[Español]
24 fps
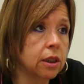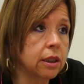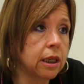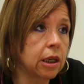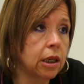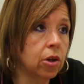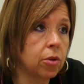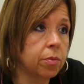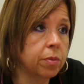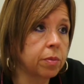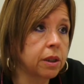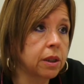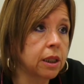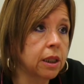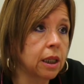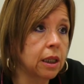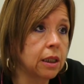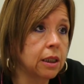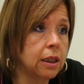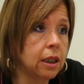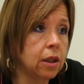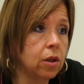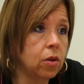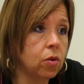en el
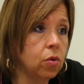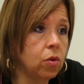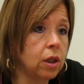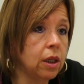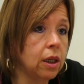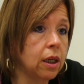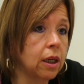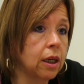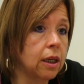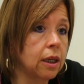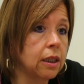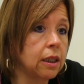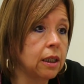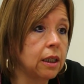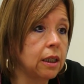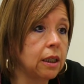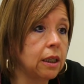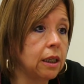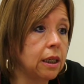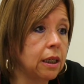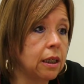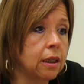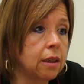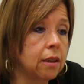hospital de Lules, ahí
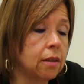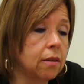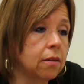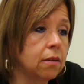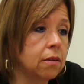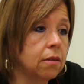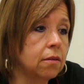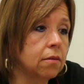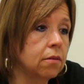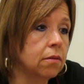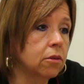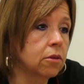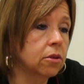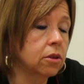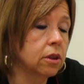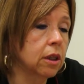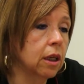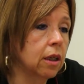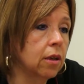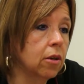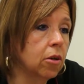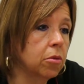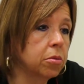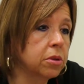le, o
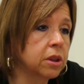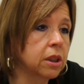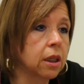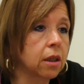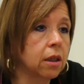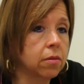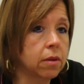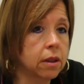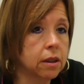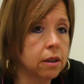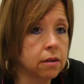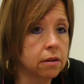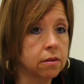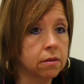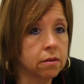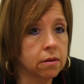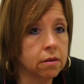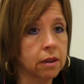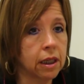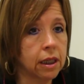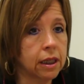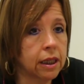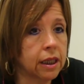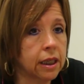sea, observan
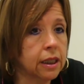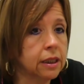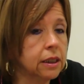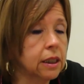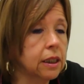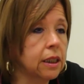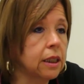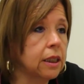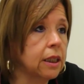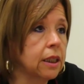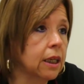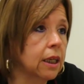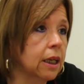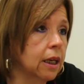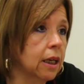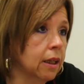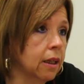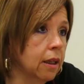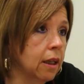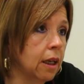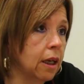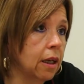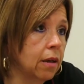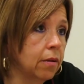las
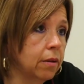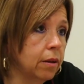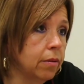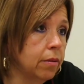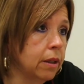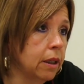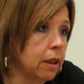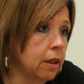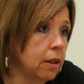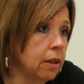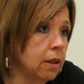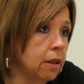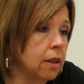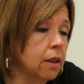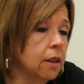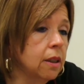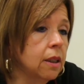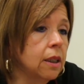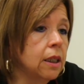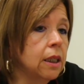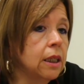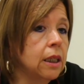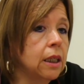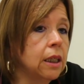características de la bebé
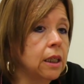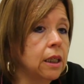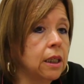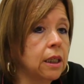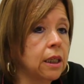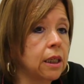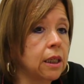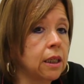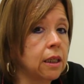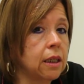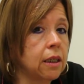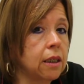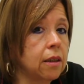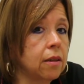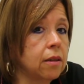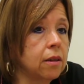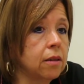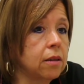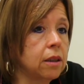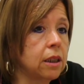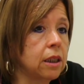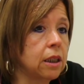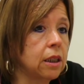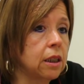
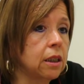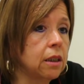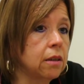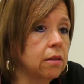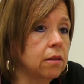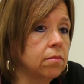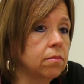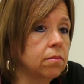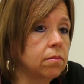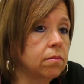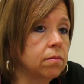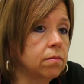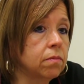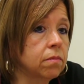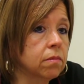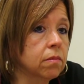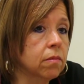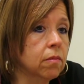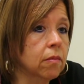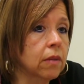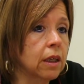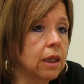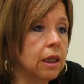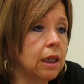y
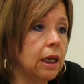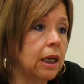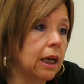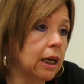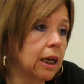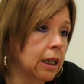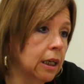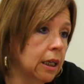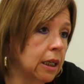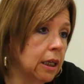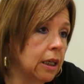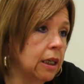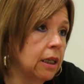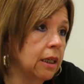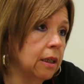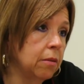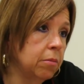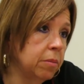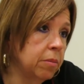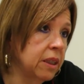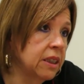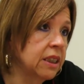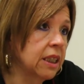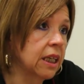
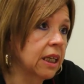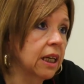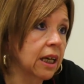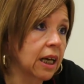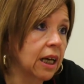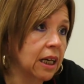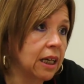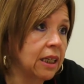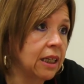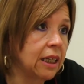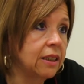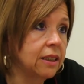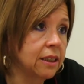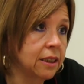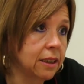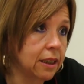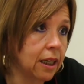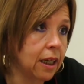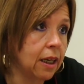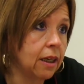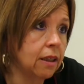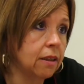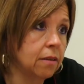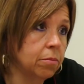empiezan a
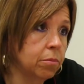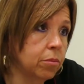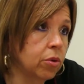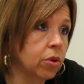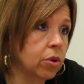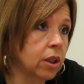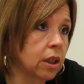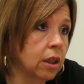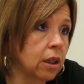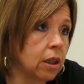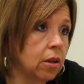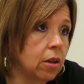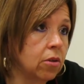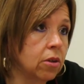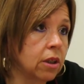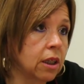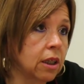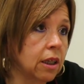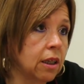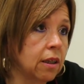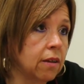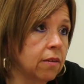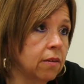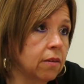calentar, porque lo
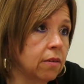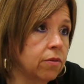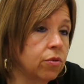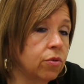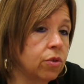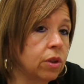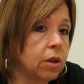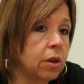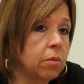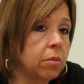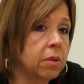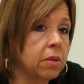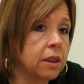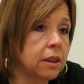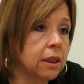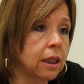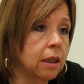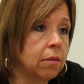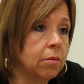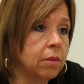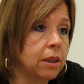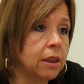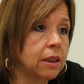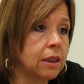que
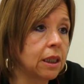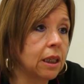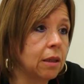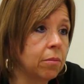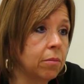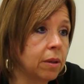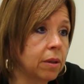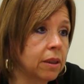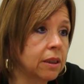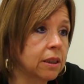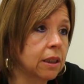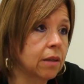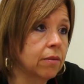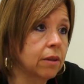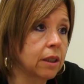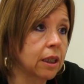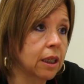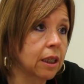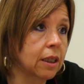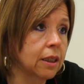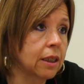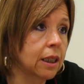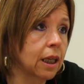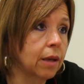fundamentalmente le pasaba es
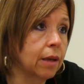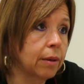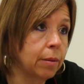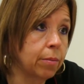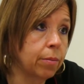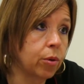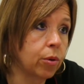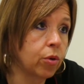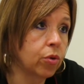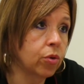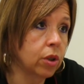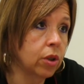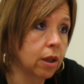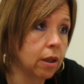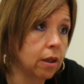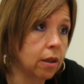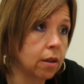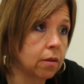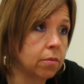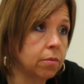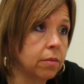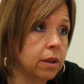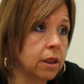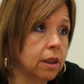que estaba
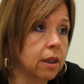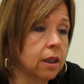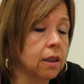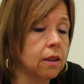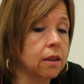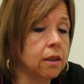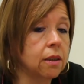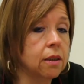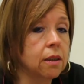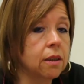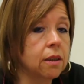hipotérmica,